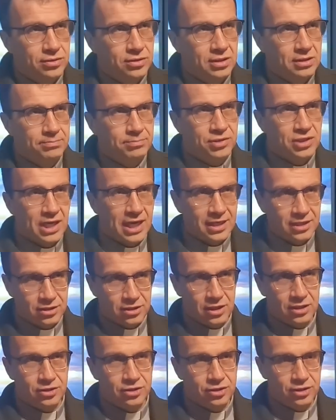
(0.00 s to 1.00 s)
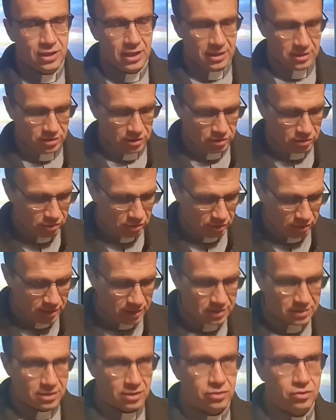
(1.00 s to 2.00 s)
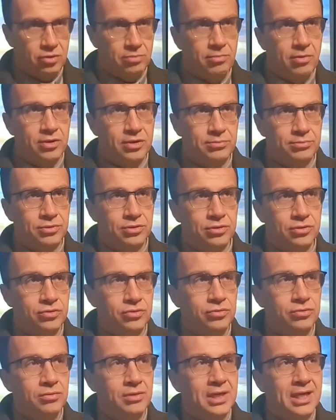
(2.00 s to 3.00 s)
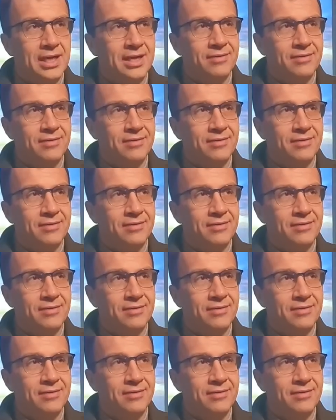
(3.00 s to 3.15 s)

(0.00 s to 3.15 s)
czyli przejrzeć się, że to jest też o moim życiu.